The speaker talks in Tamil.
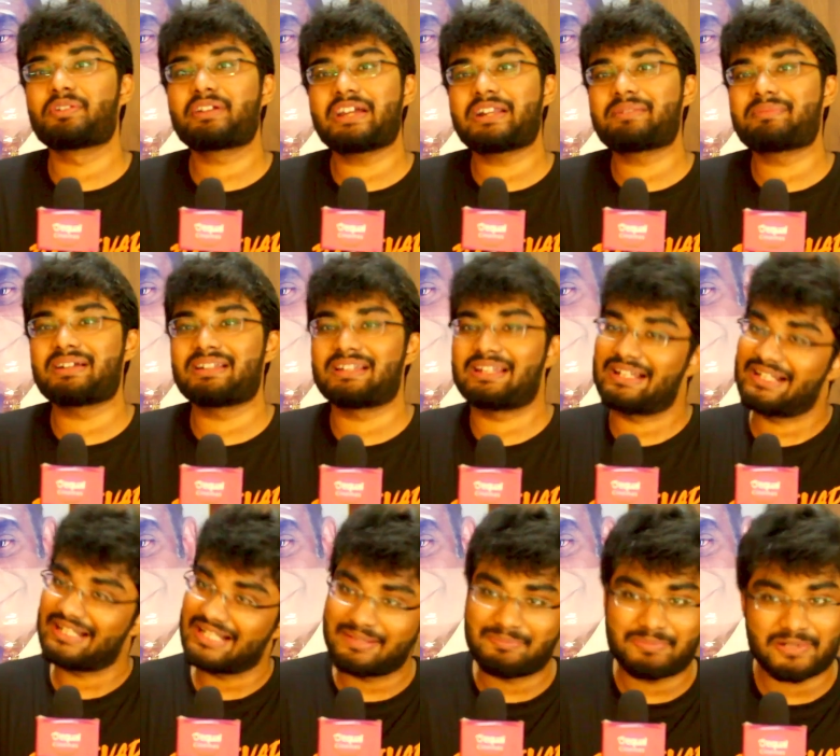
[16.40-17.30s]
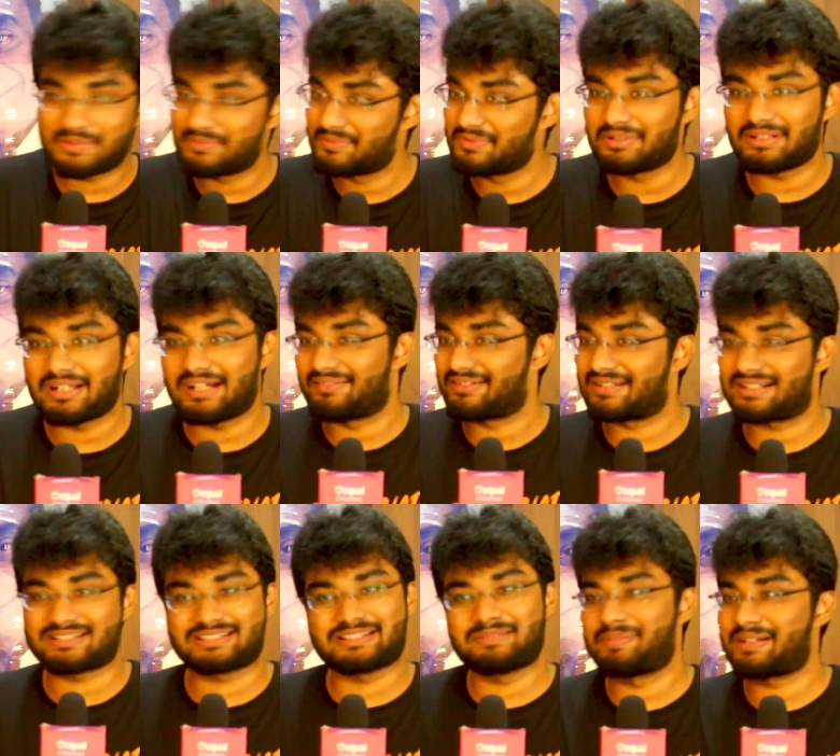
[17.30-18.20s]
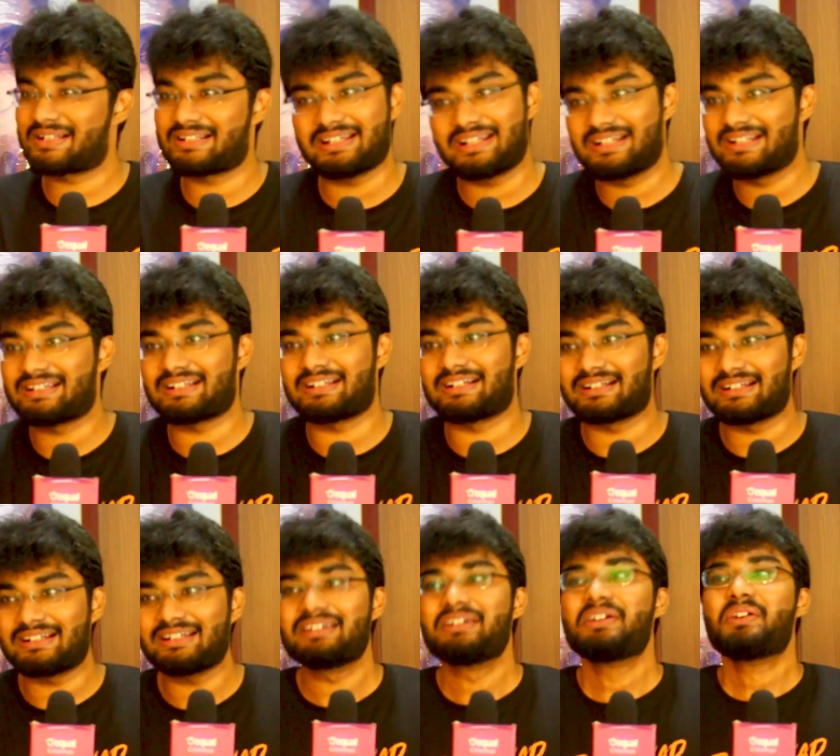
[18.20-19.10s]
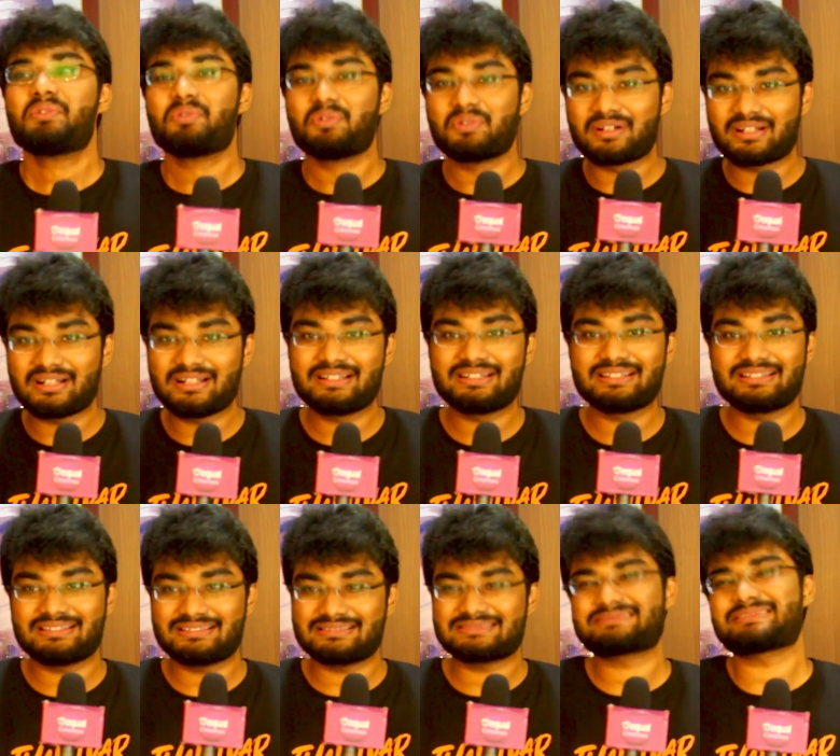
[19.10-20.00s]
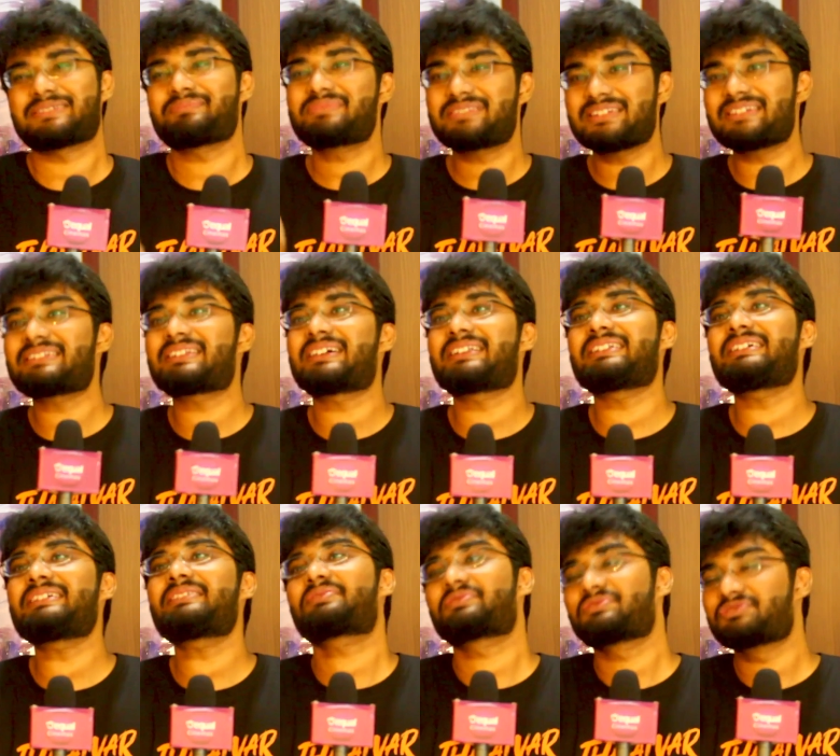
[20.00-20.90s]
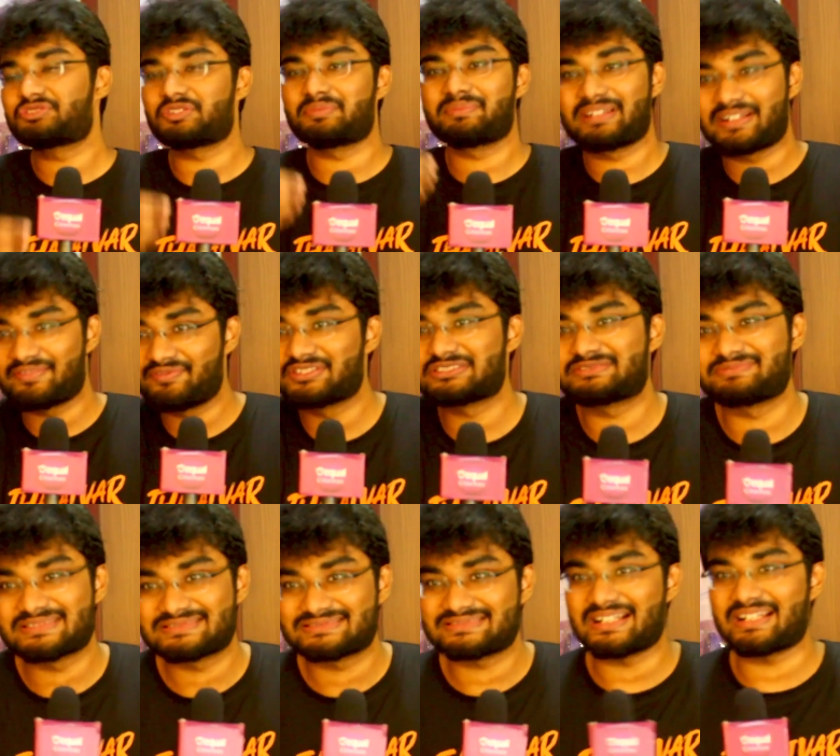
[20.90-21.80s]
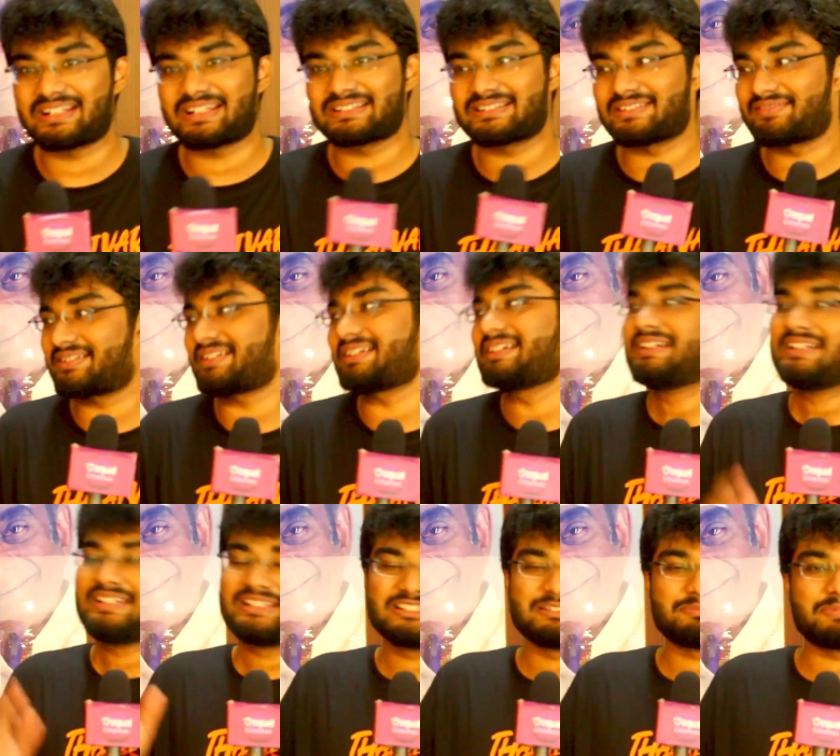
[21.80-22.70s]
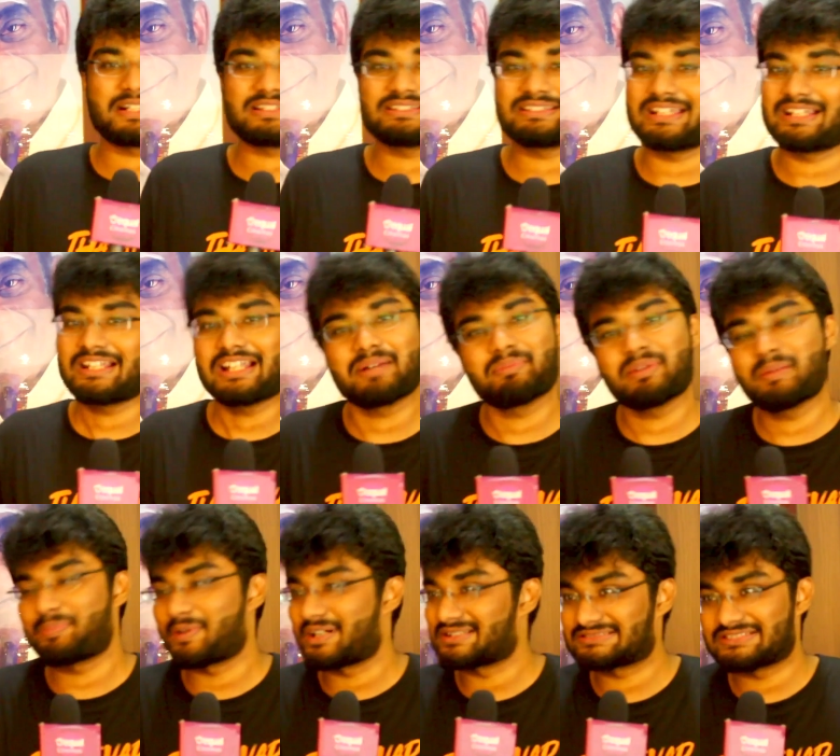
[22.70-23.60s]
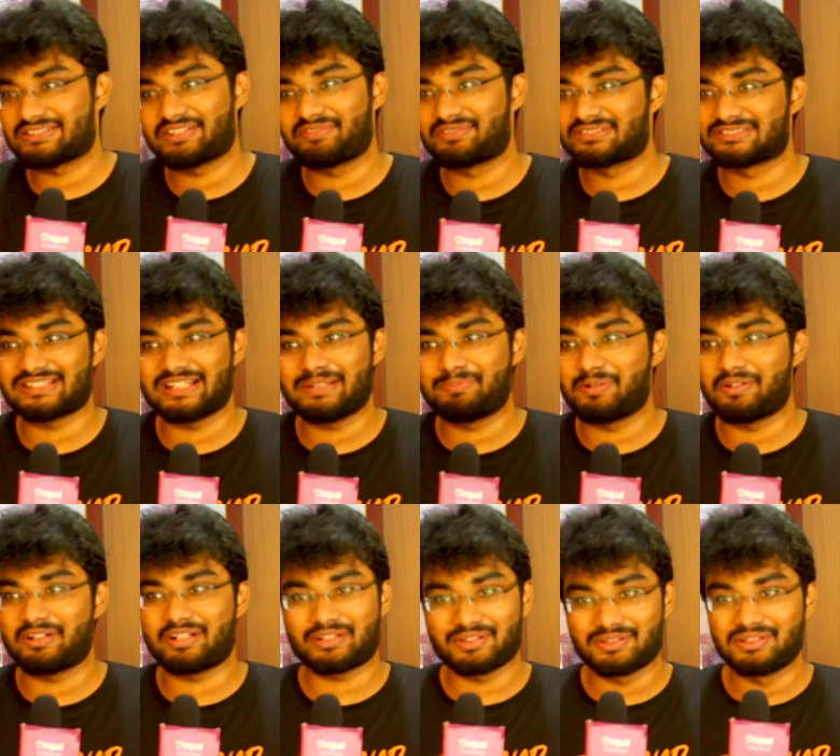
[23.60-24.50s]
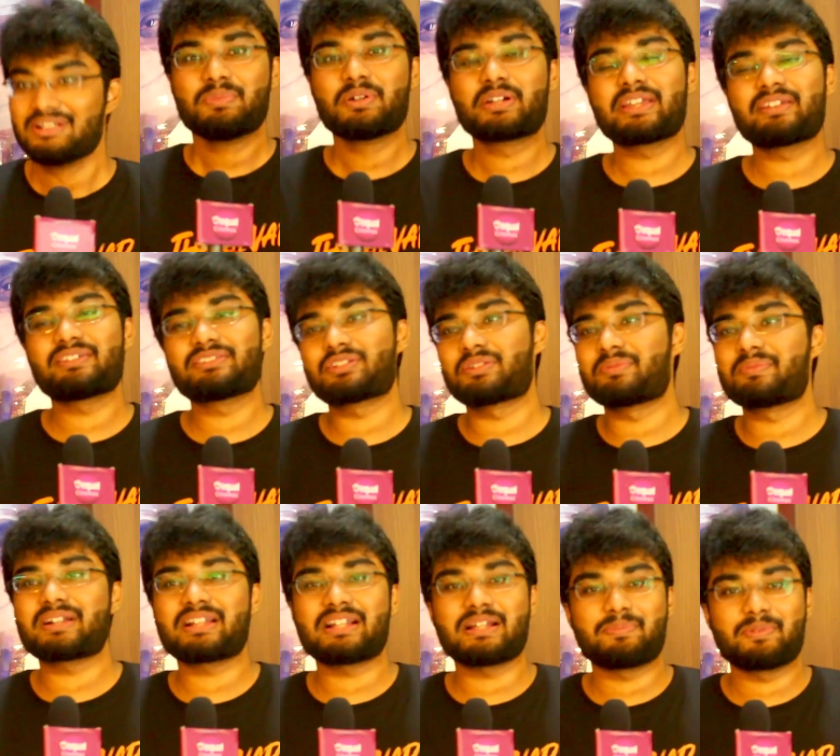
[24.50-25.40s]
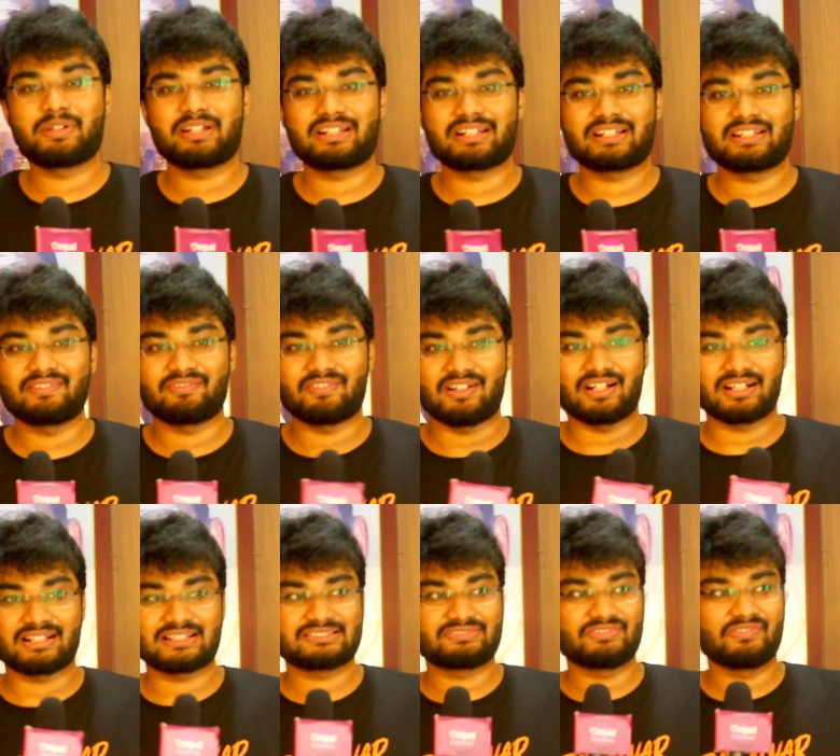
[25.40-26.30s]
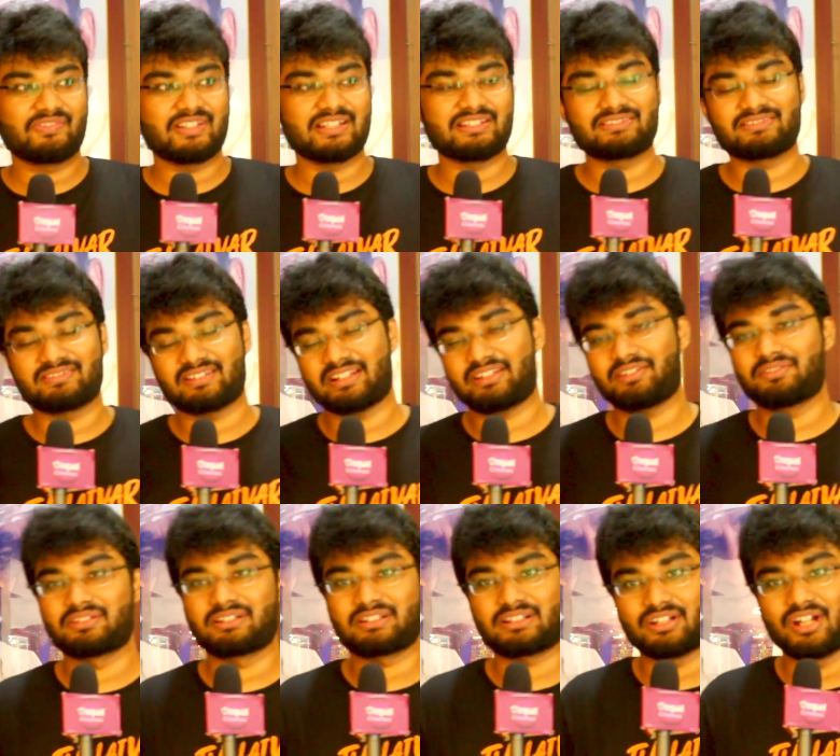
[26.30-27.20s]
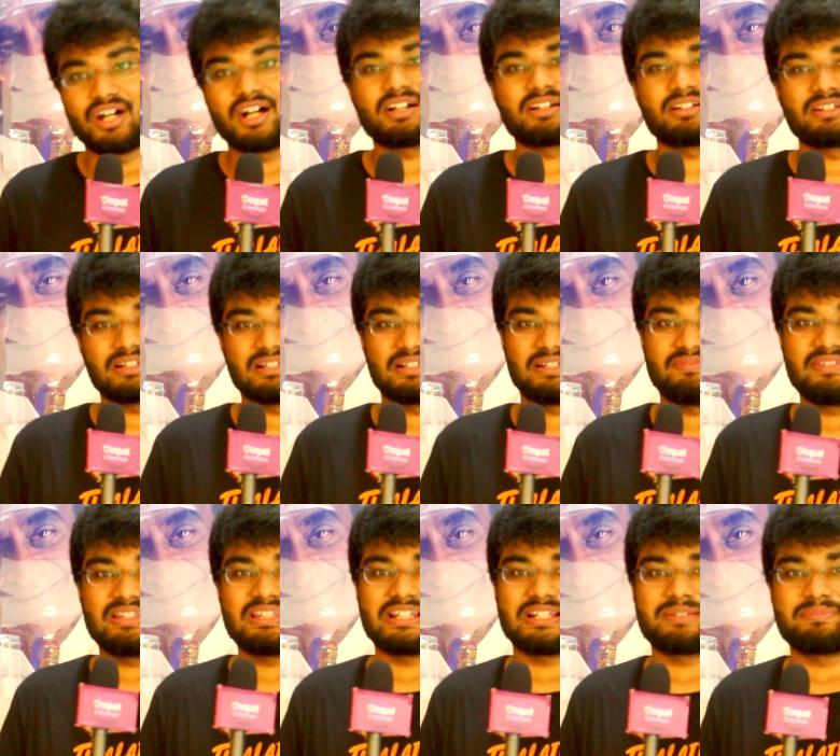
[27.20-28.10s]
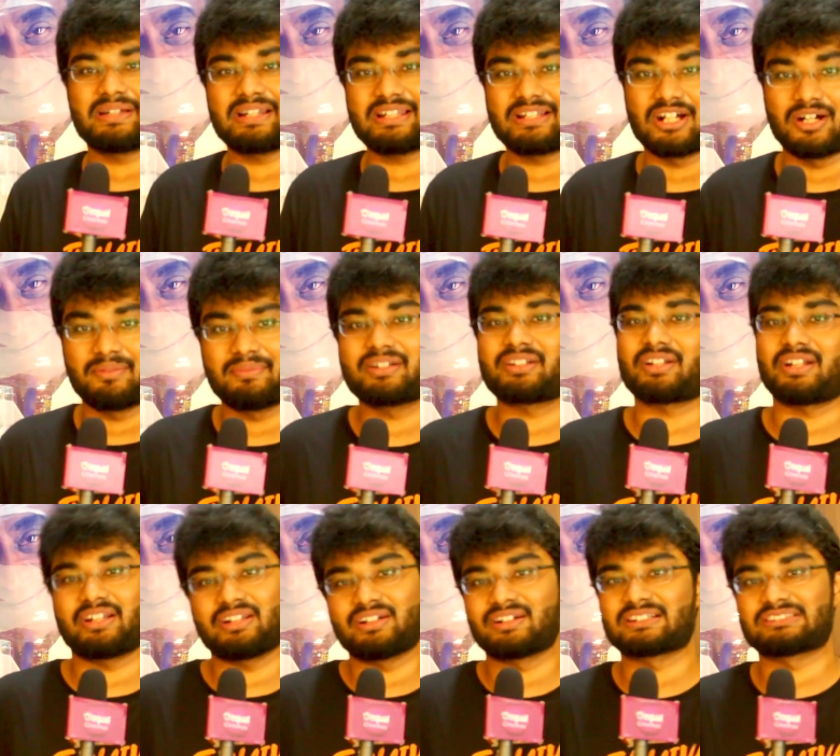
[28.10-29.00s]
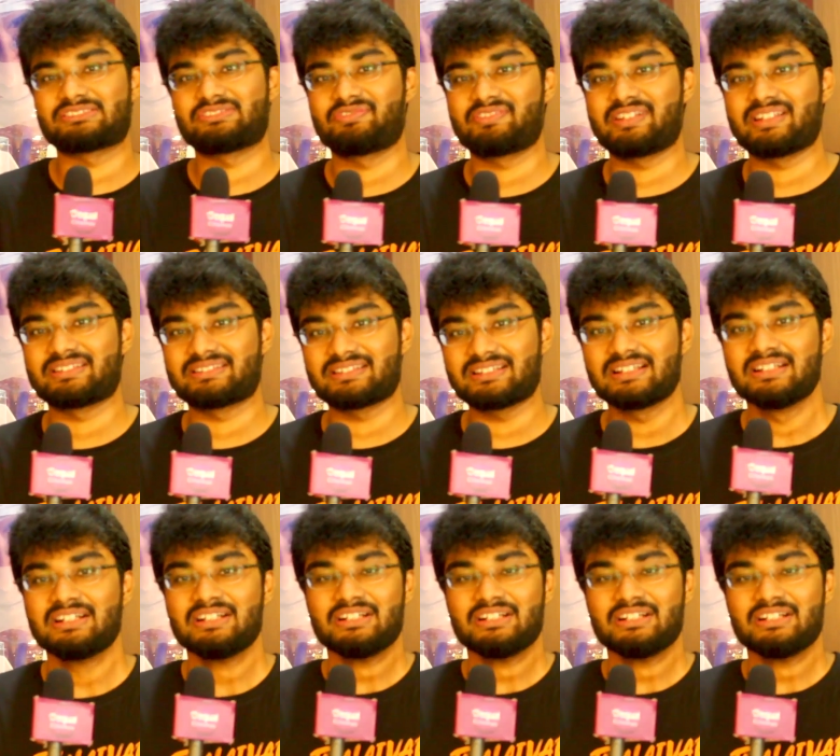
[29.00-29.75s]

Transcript: ஓகே ஆடுமா இல்லை எல்லா படமும் அவங்க கஷ்டப்பட்டு தான் எடுக்கிறாங்க ஒரு ரெண்டு சம்திங்னால கொஞ்சம் ரிவ்யூஸ் மிக்ஸ்டாக இருக்கே தவிர இந்த படத்துக்கு எல்லாமே பாசிட்டிவ் ரிவ்யூஸ் தான் இப்போ வரைக்கும் புக்கிங் வந்து ரொம்ப நாளாக போயிட்டு இருக்கு ஆகஸ்ட் ஃபிஃப்டீன்த் வரைக்கும் உங்களுக்கு லாங் வீக்கெண்ட் மாதிரி கவர்மெண்ட் ஹாலிடே ஆகஸ்ட் ஃபிஃப்டீன்த்